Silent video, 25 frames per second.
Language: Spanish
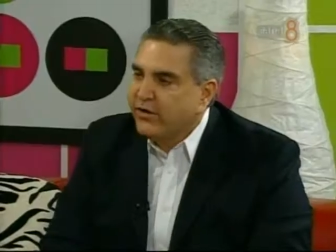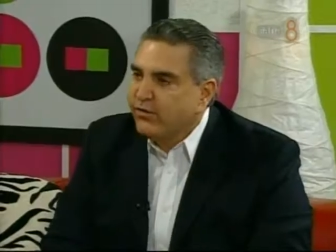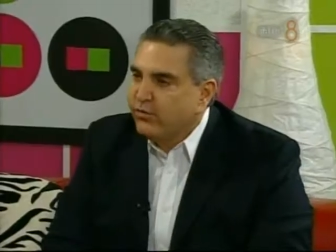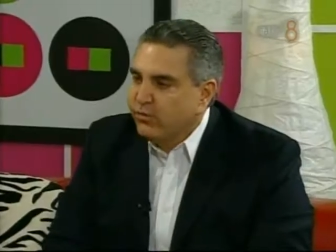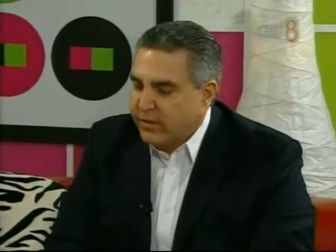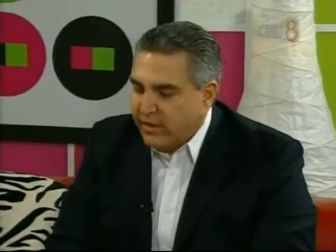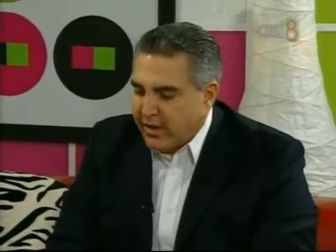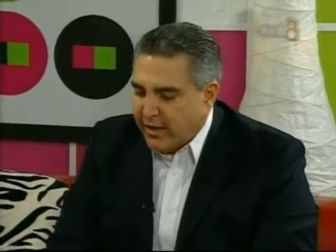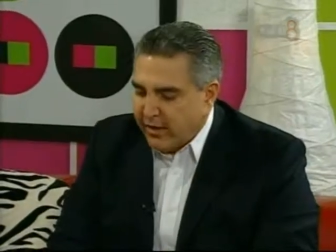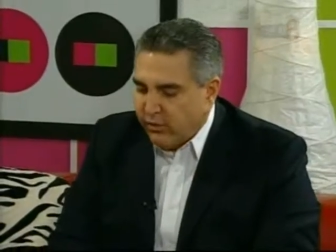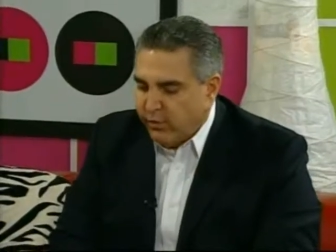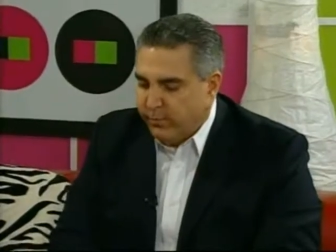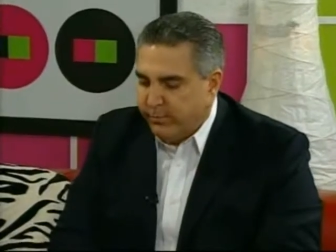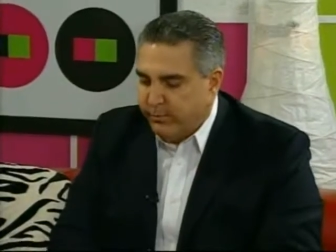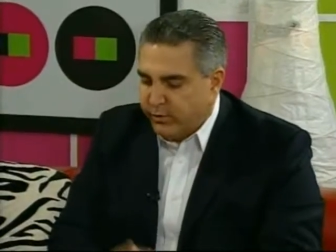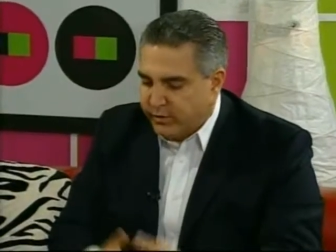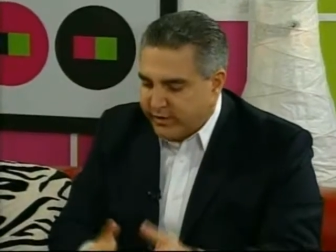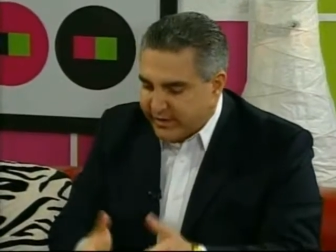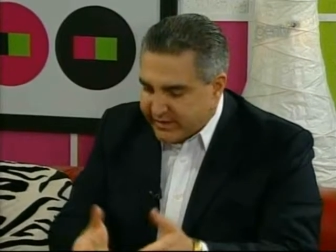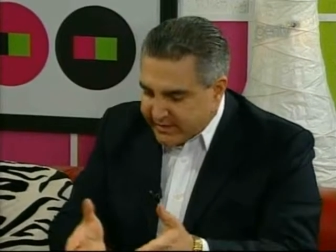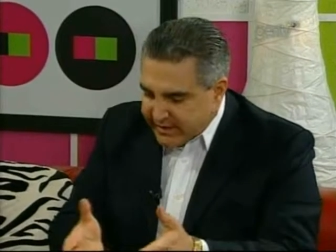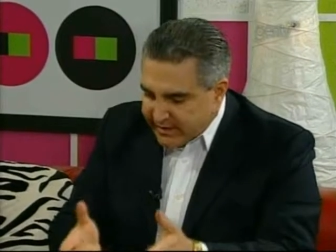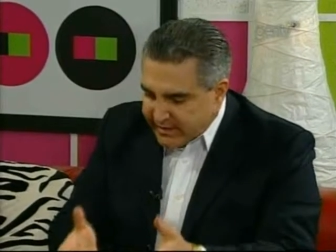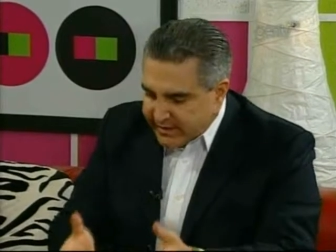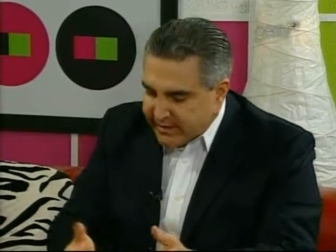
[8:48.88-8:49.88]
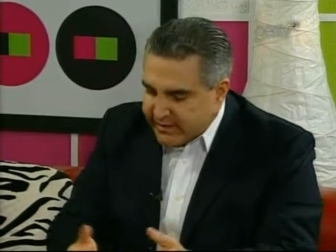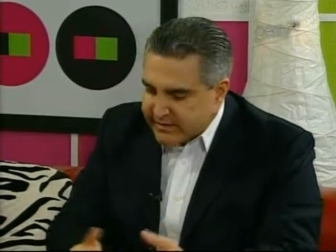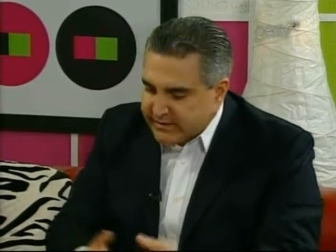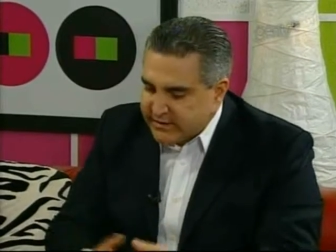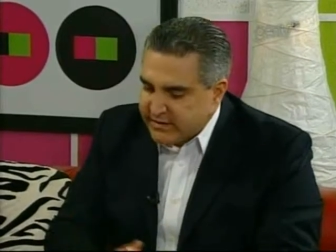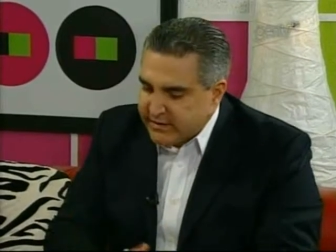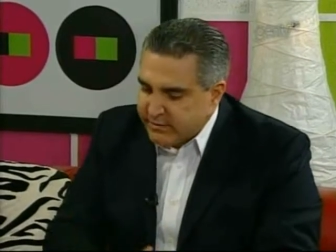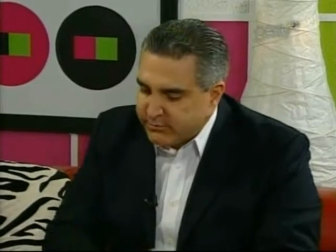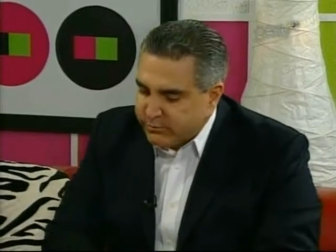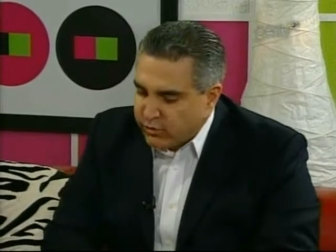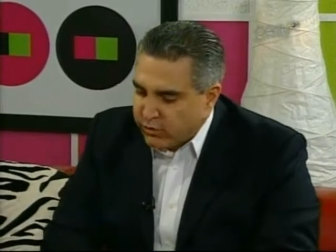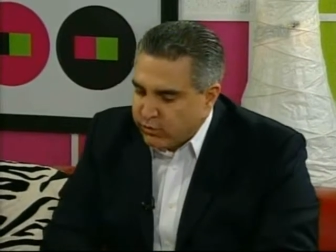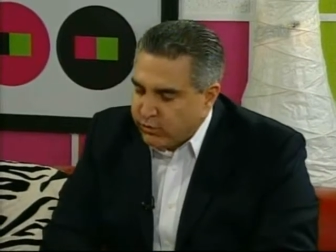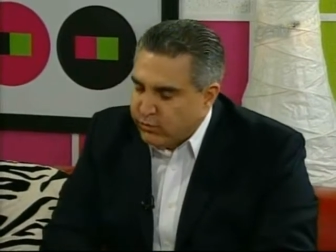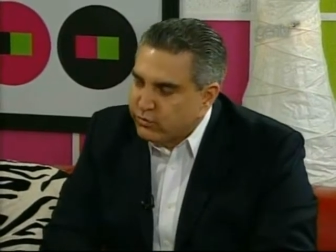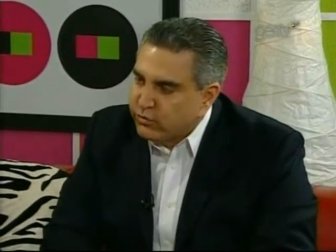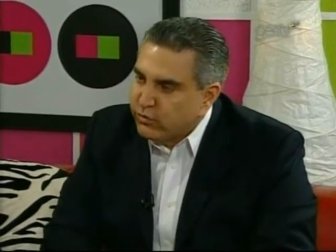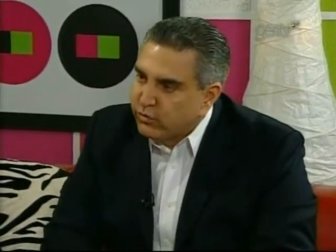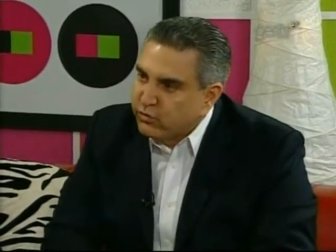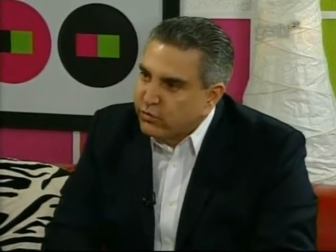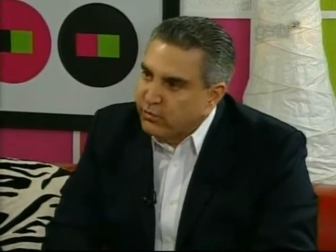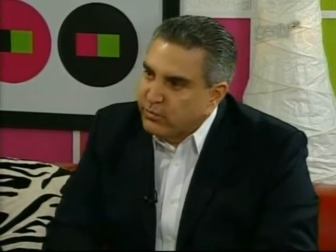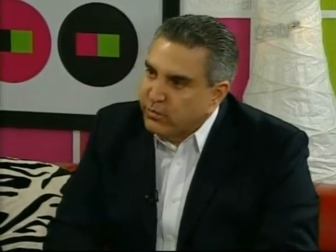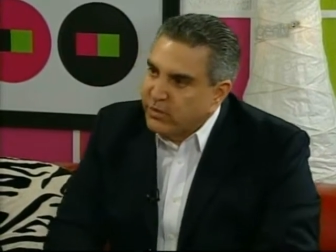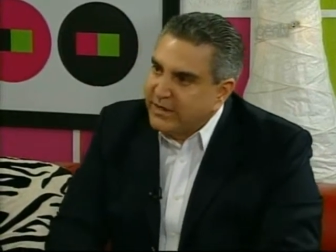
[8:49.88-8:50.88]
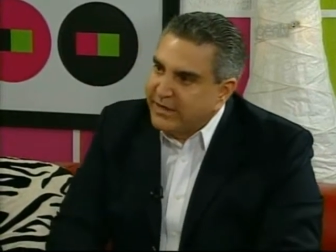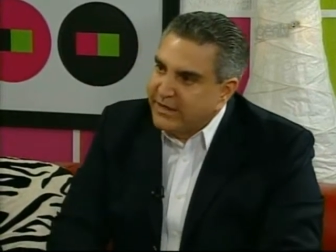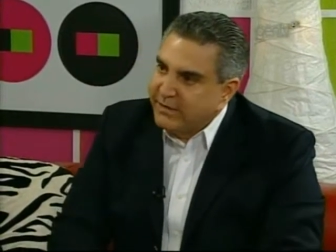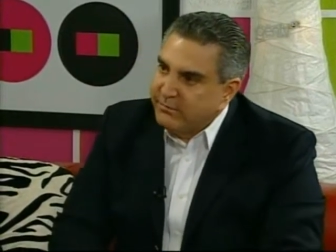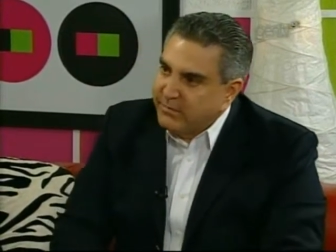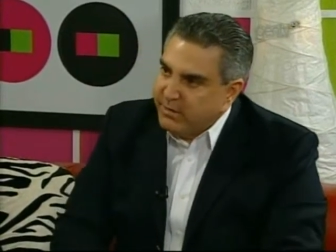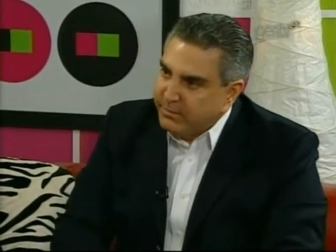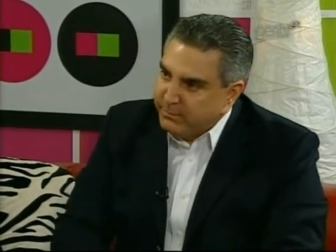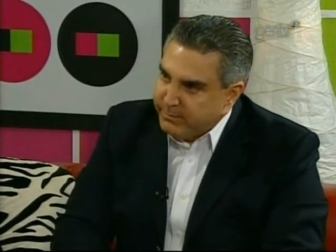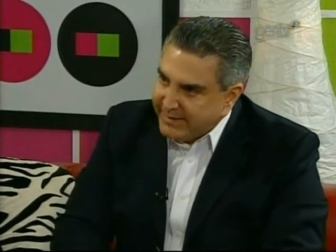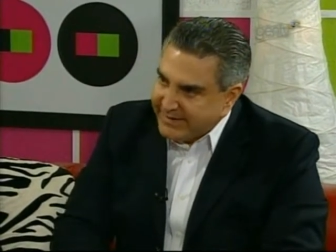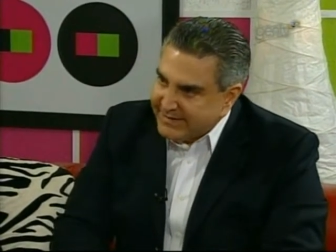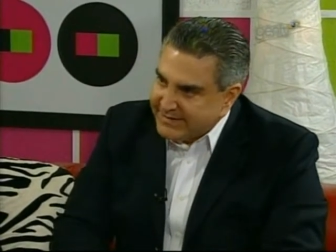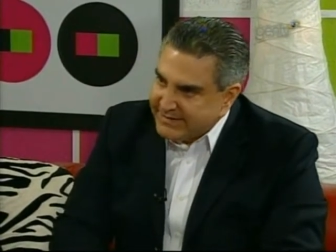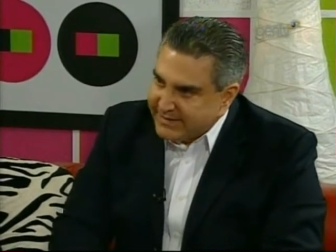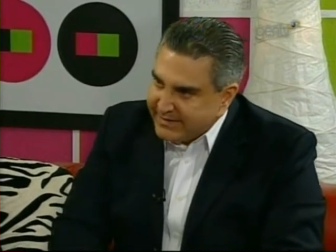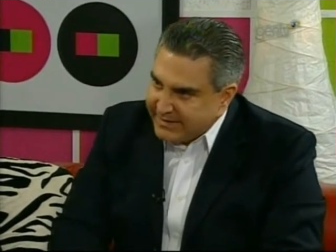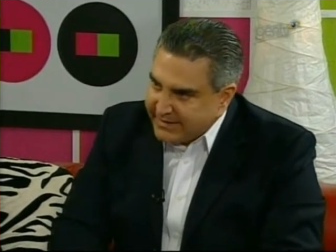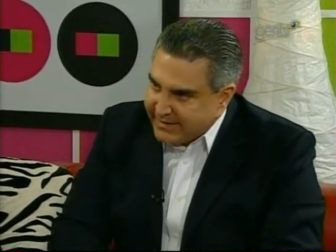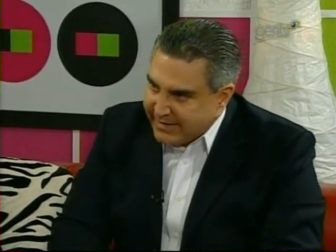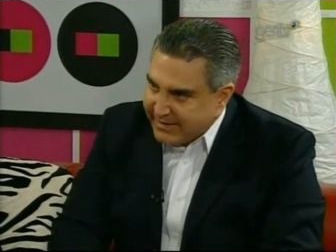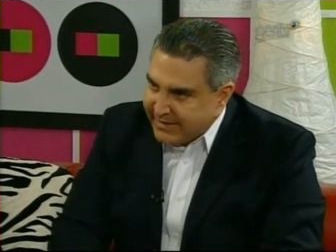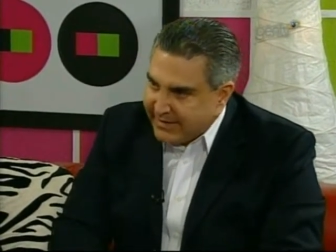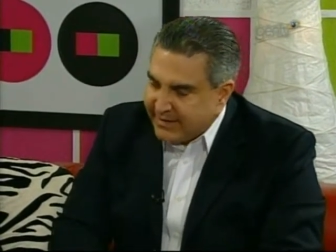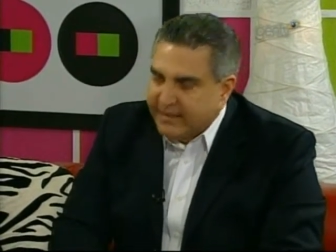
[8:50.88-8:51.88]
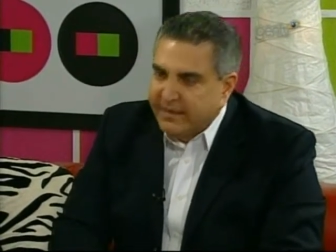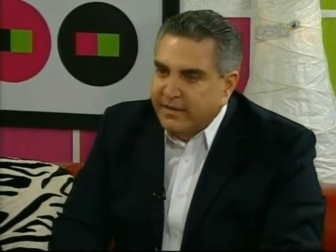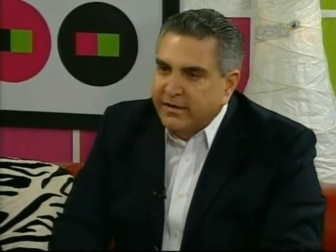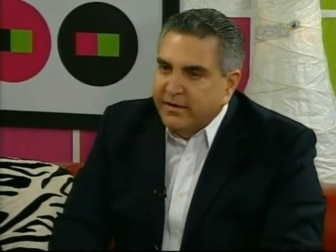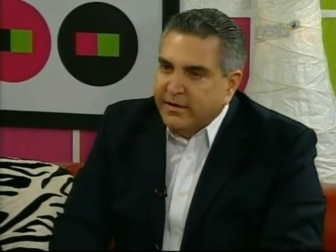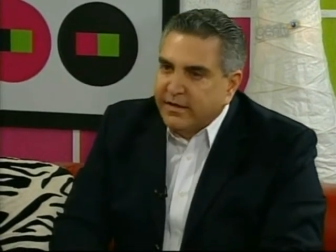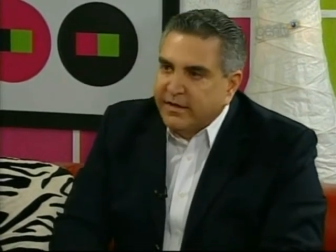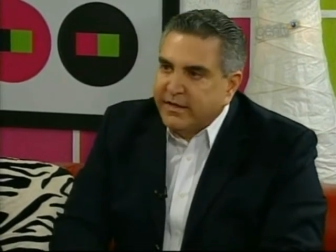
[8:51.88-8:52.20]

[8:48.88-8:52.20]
ayudados por esta clase de productos como el MPCD